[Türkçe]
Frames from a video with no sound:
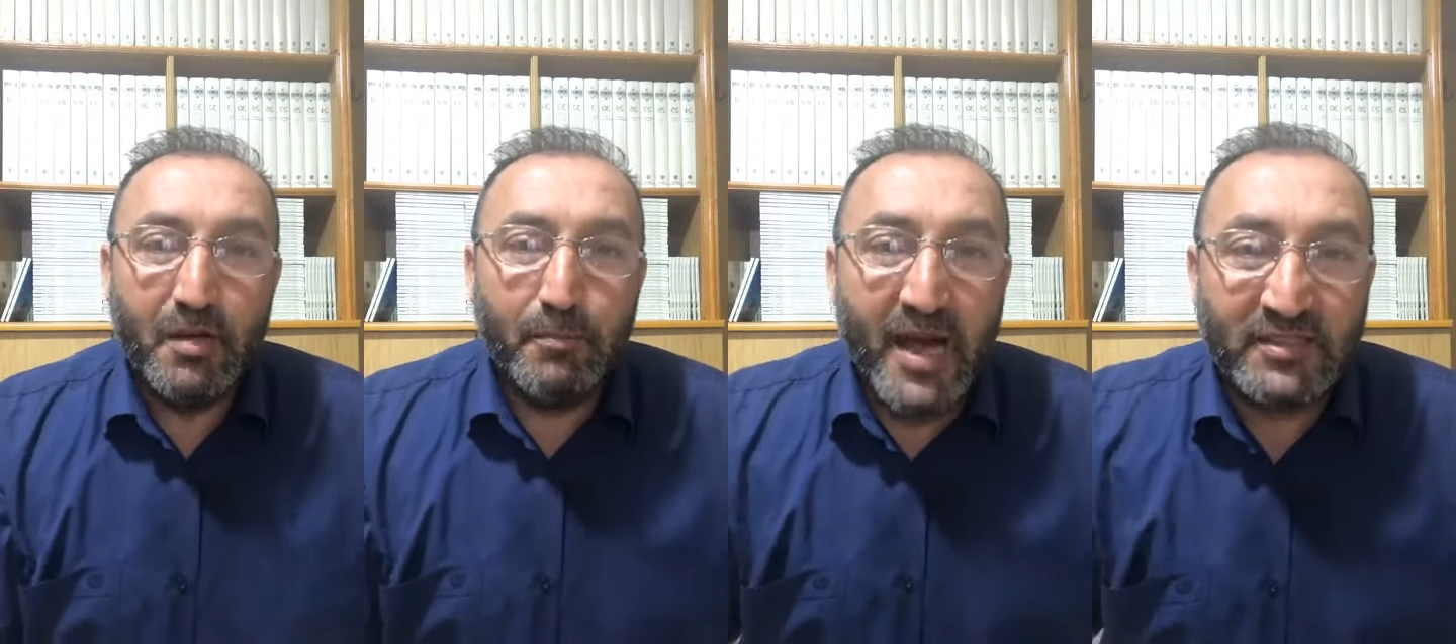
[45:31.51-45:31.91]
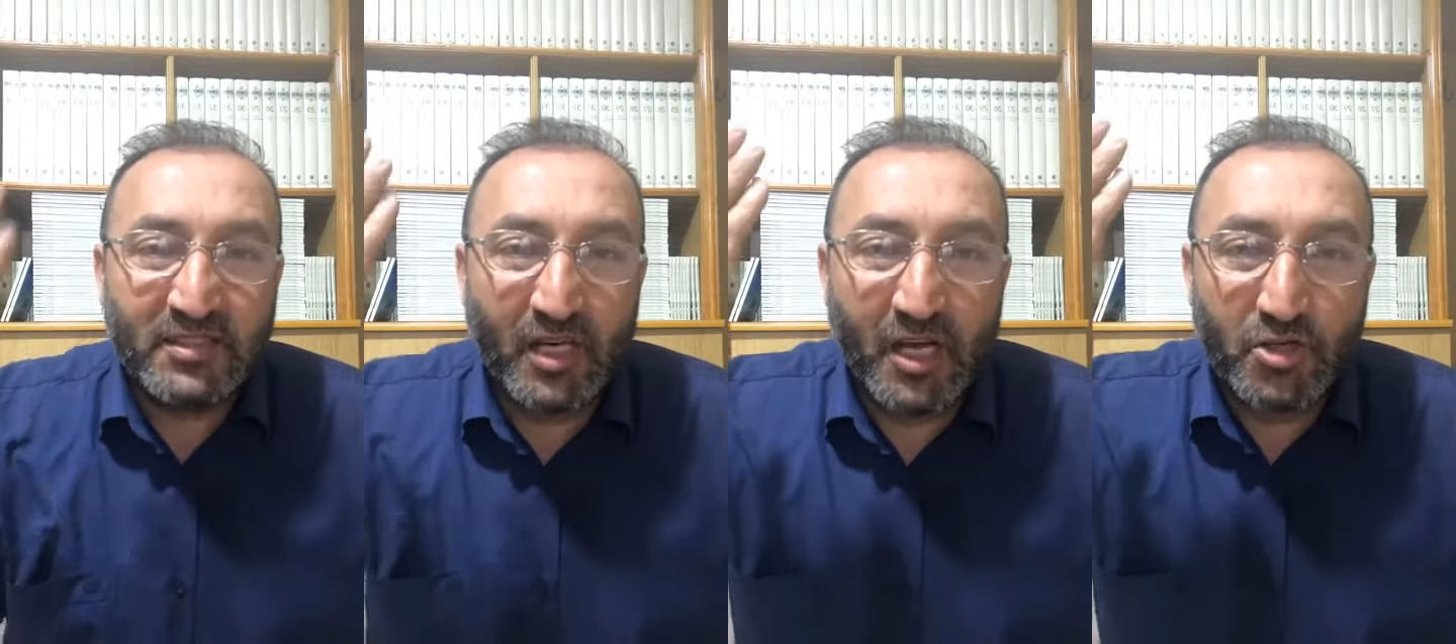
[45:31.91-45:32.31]
Ben
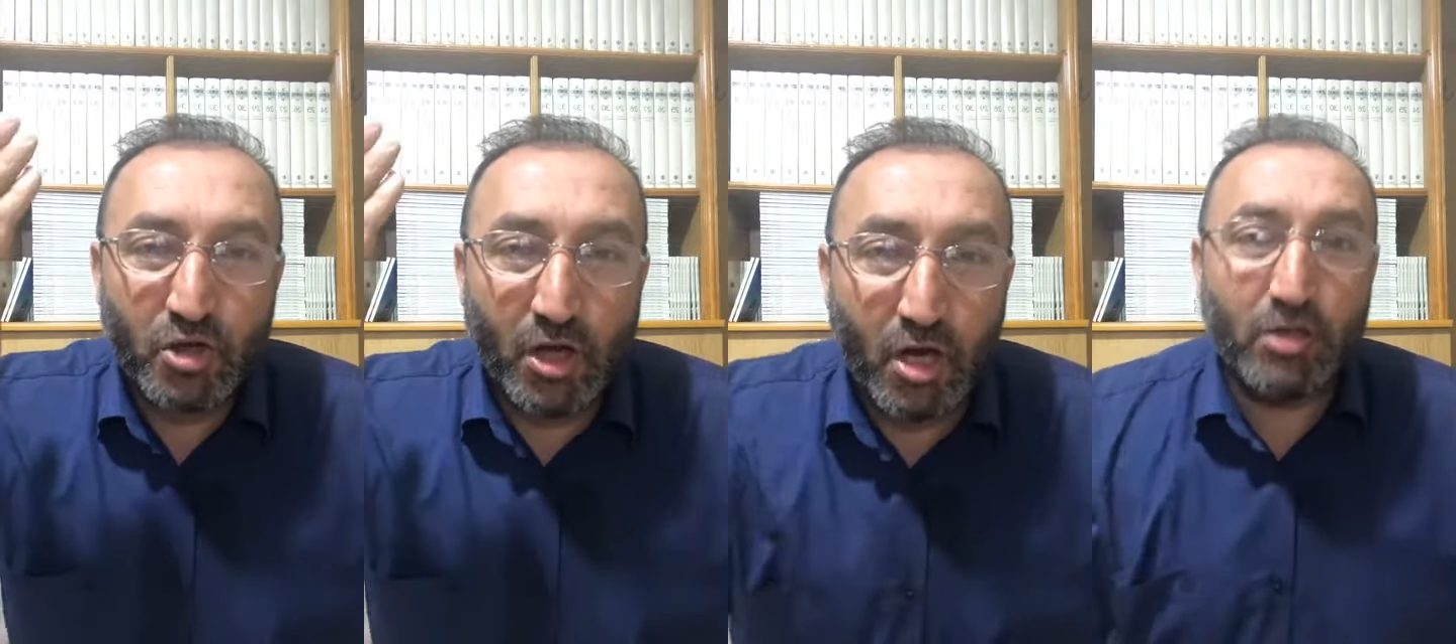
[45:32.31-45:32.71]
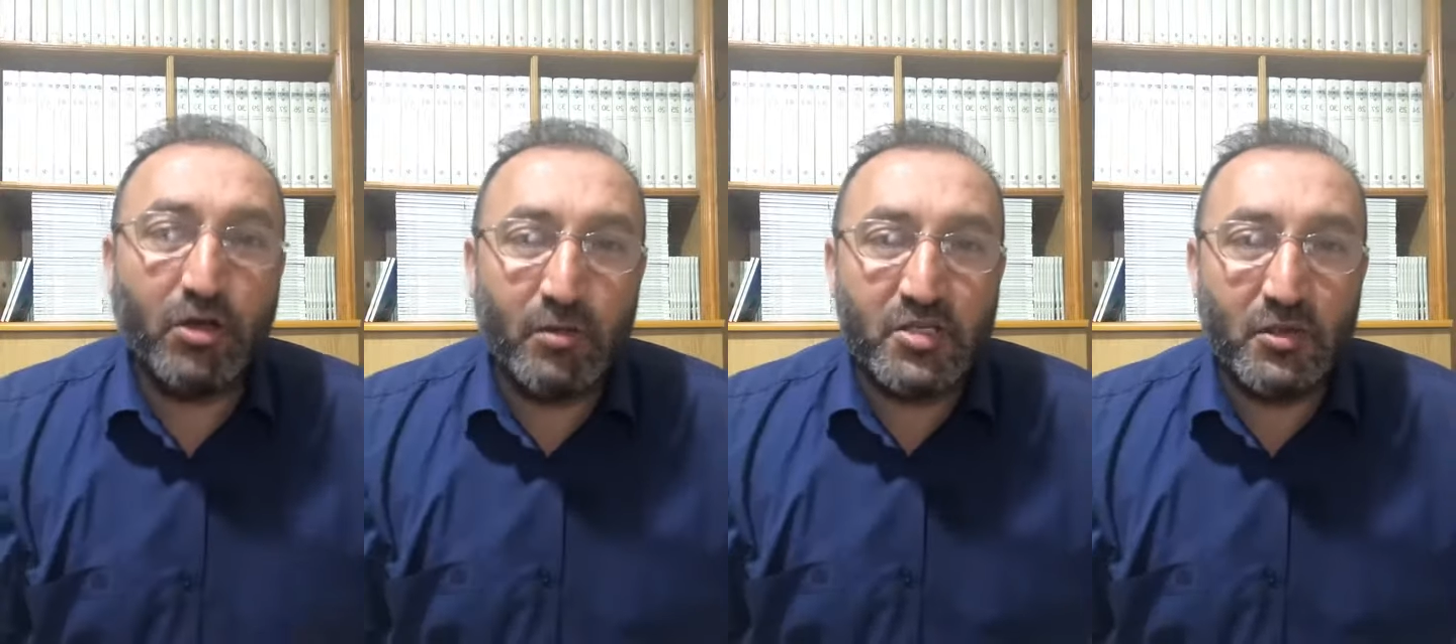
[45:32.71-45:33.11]
sana köle
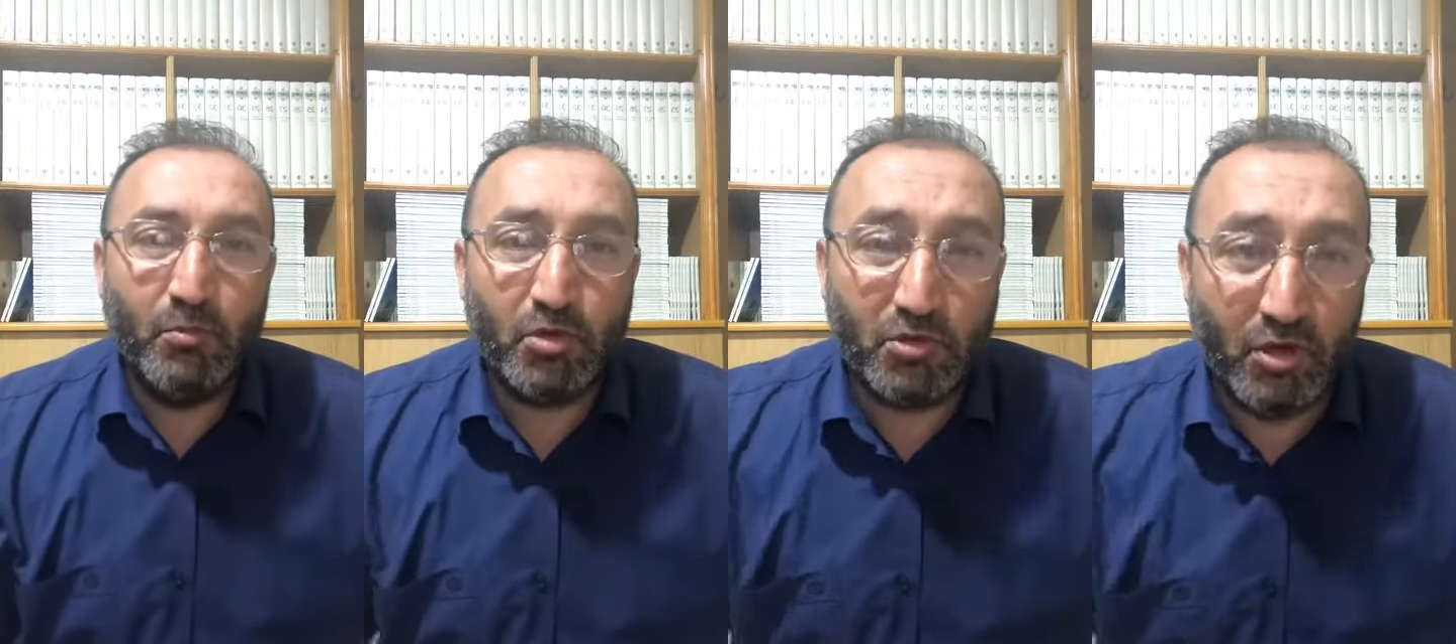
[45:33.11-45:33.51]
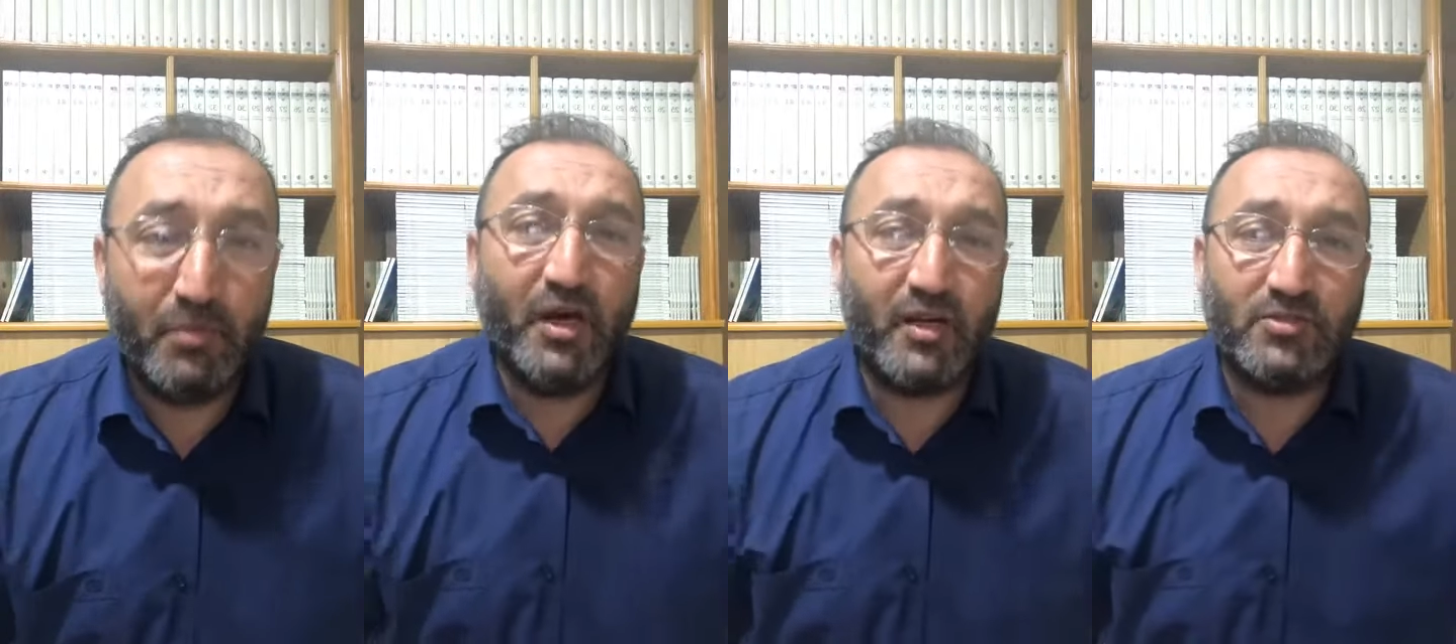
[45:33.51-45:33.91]
olduğum için
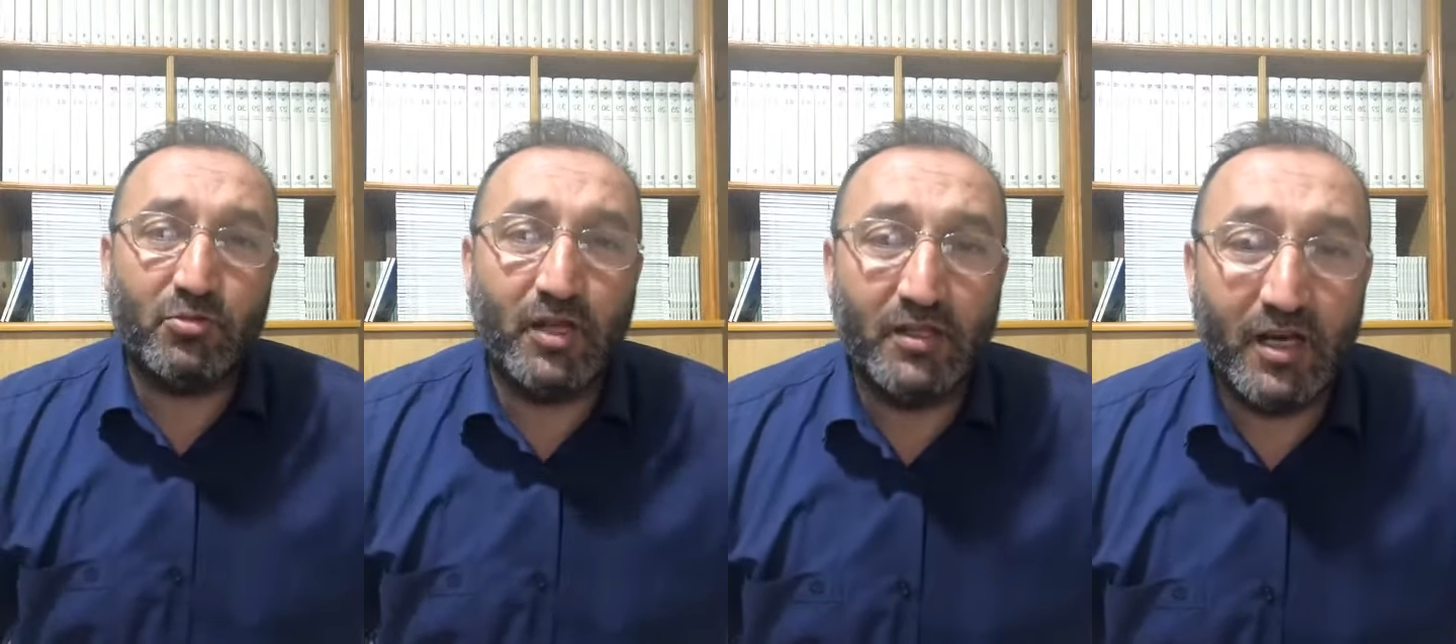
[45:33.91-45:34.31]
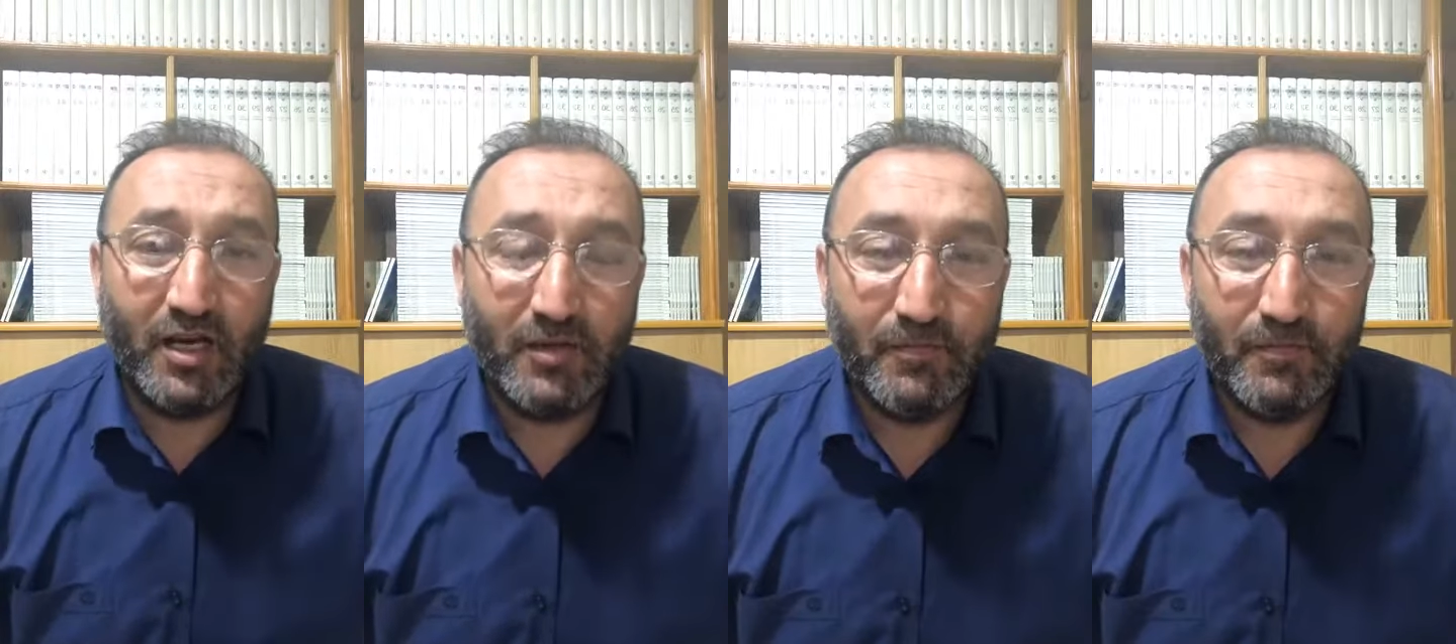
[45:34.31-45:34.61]
mutluyum ya Resulallah.